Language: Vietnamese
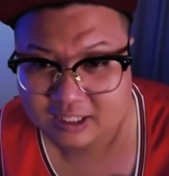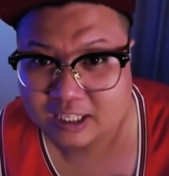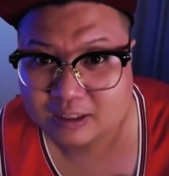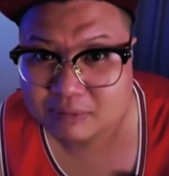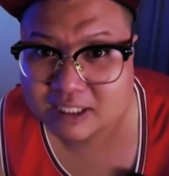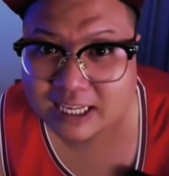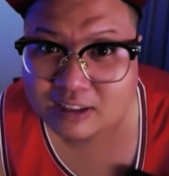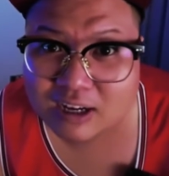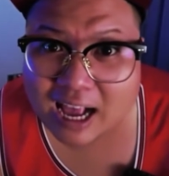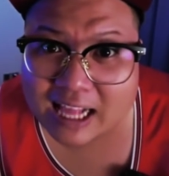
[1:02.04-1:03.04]
thì mình thấy
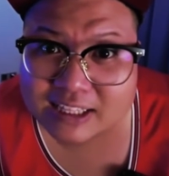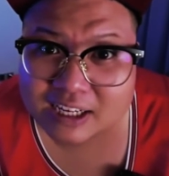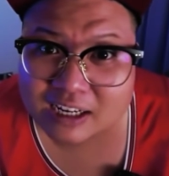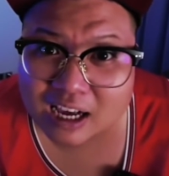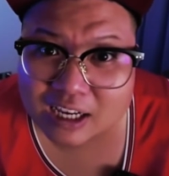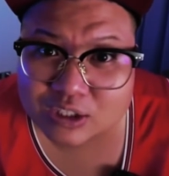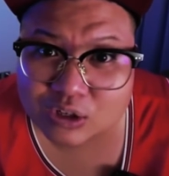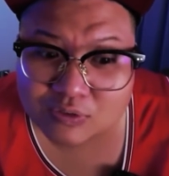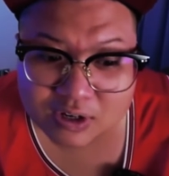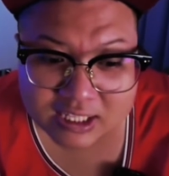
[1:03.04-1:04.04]
nó khá tiện lợi cho
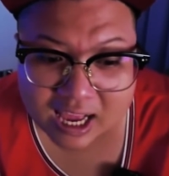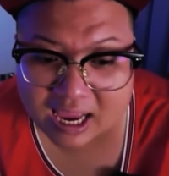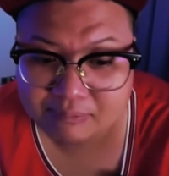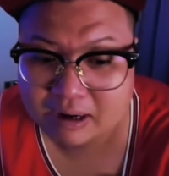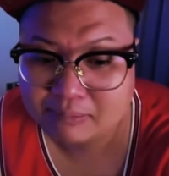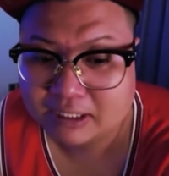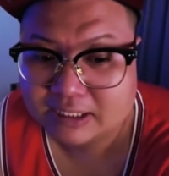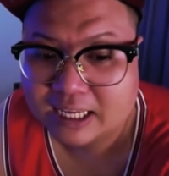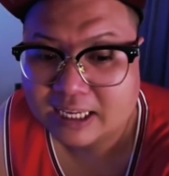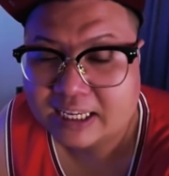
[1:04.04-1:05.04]
cái vấn đề mà
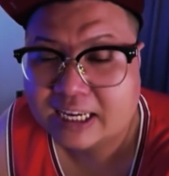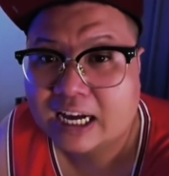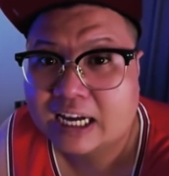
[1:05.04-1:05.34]
mình đi uh,